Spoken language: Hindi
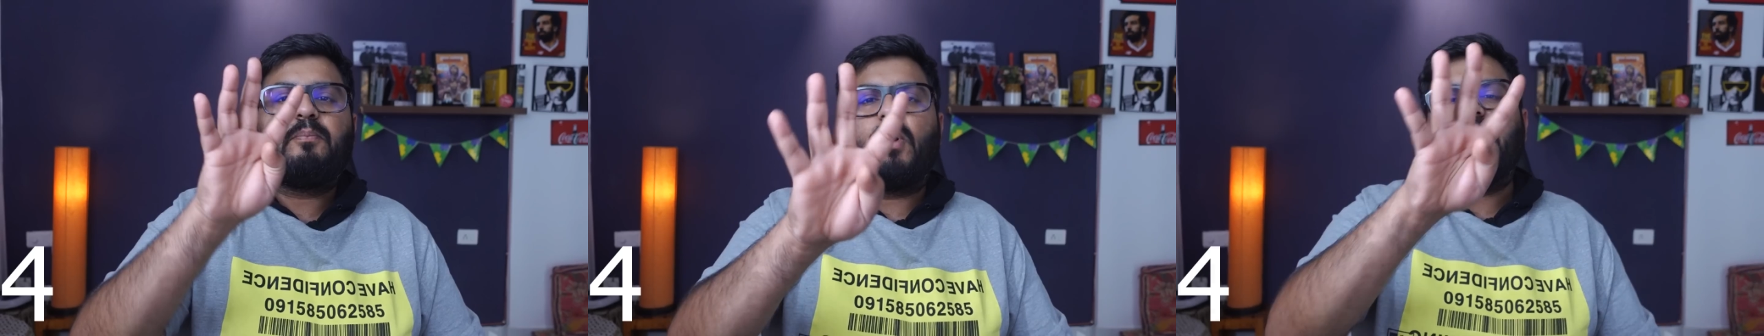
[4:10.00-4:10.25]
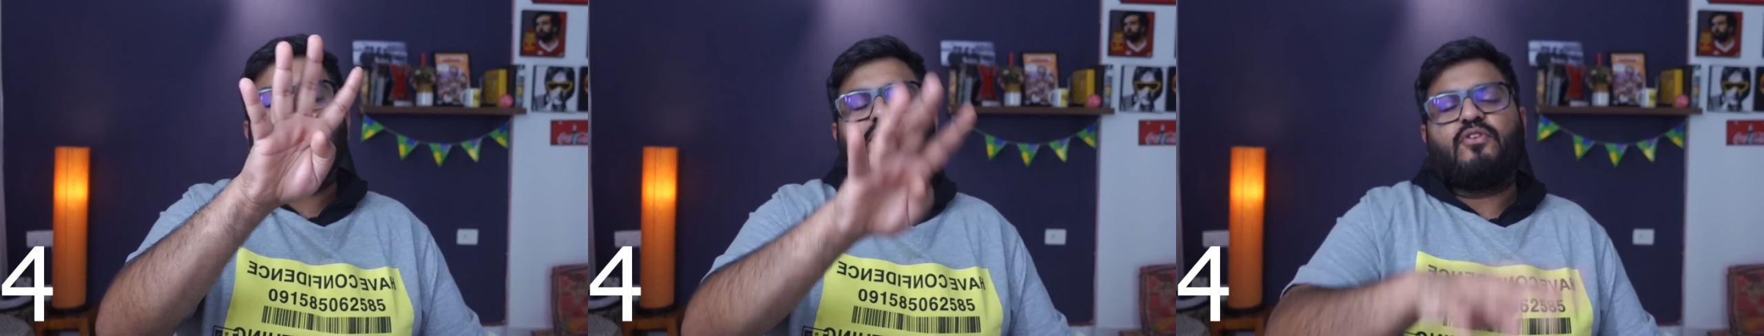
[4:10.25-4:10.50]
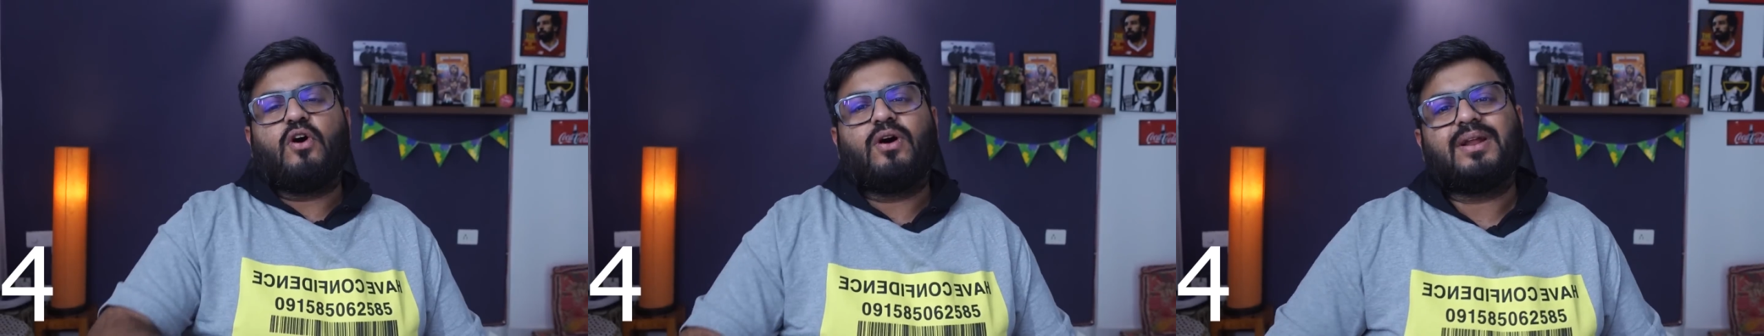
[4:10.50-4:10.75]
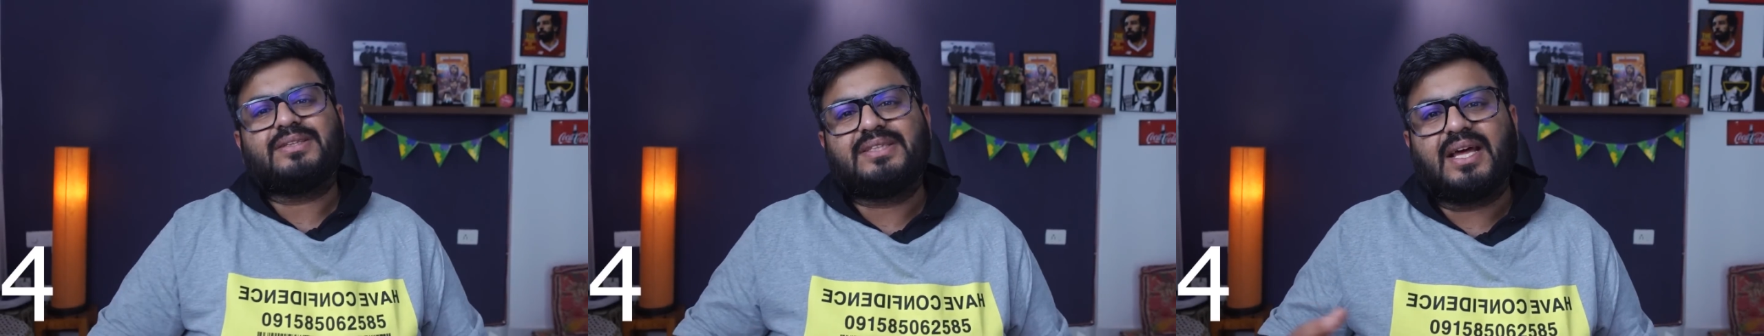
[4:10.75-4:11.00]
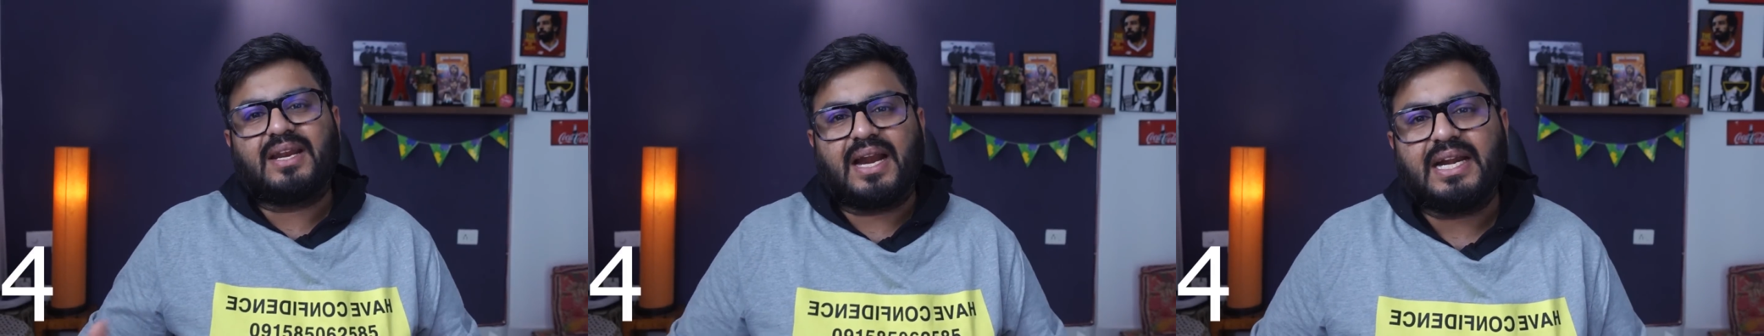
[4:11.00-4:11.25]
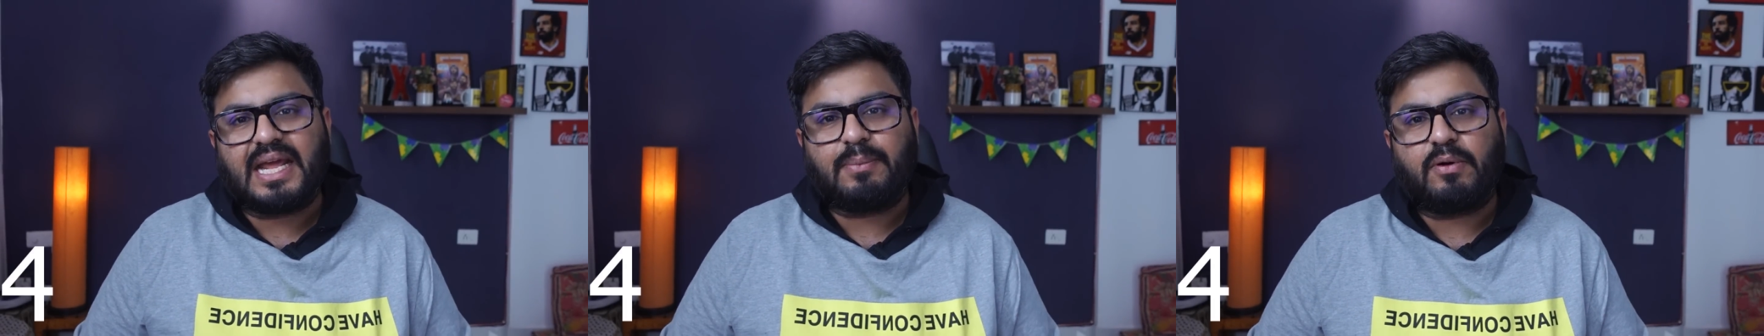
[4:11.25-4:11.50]
पॉइंट नंबर फोर द
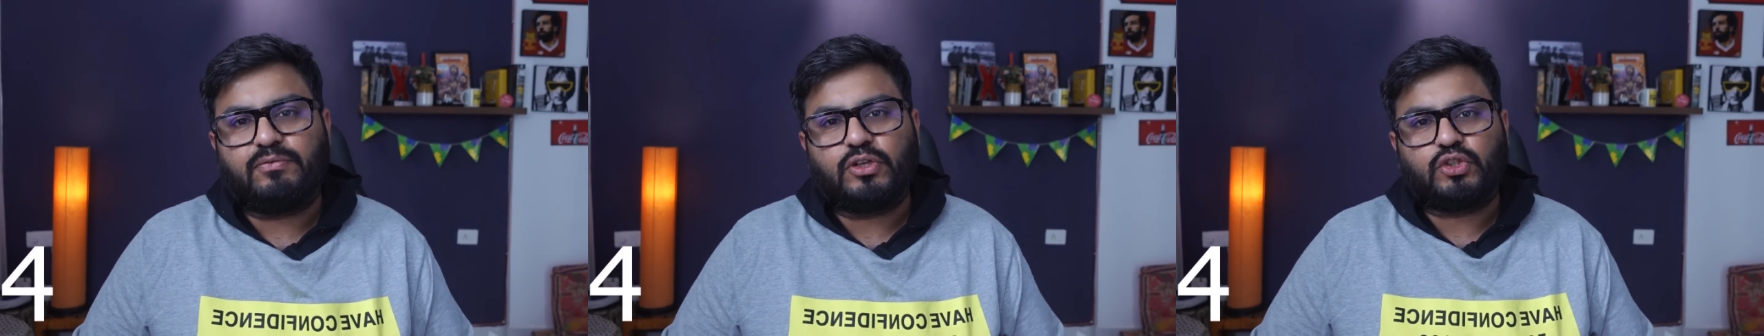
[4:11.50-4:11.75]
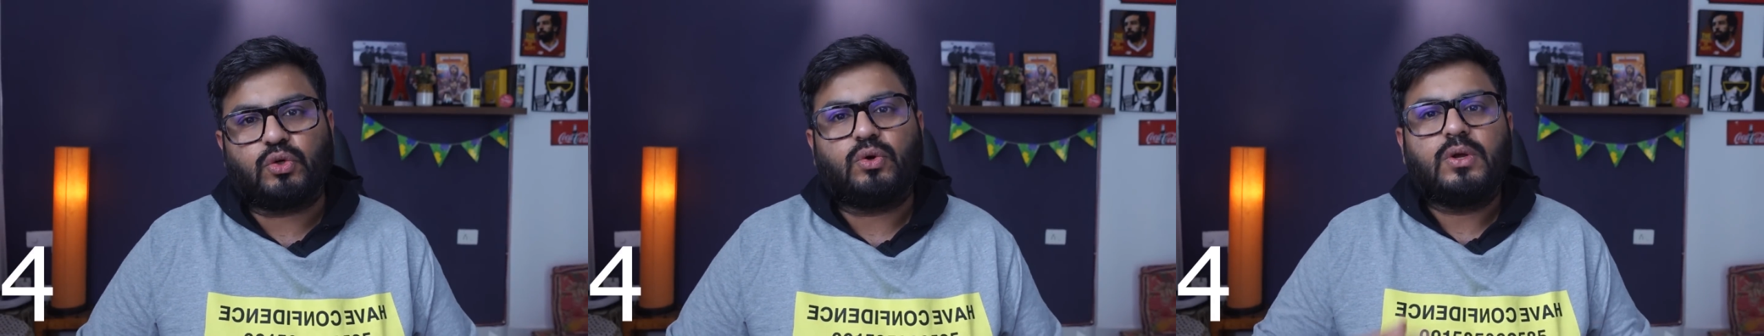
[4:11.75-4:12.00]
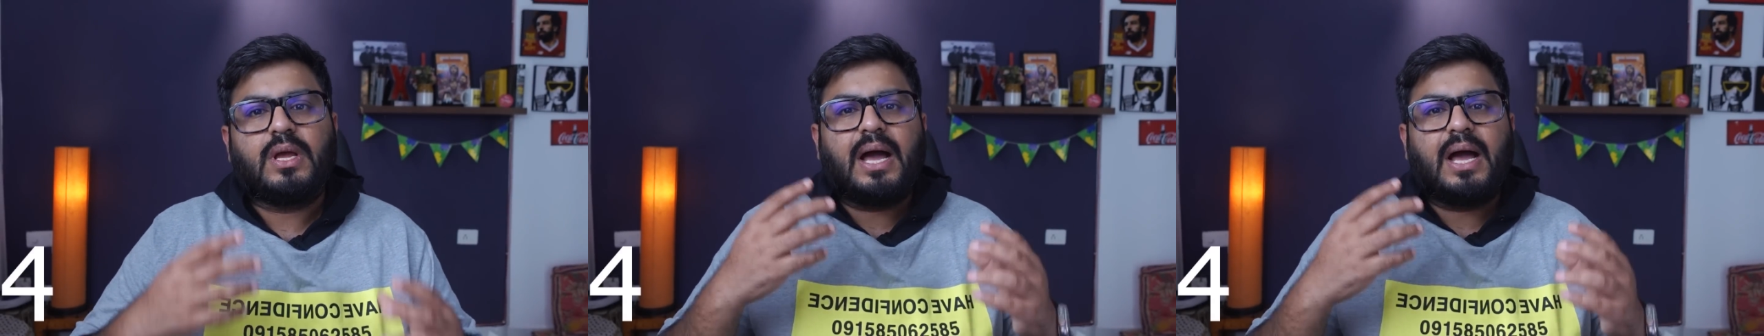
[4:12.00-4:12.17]
रन टाइम ऑफ द शो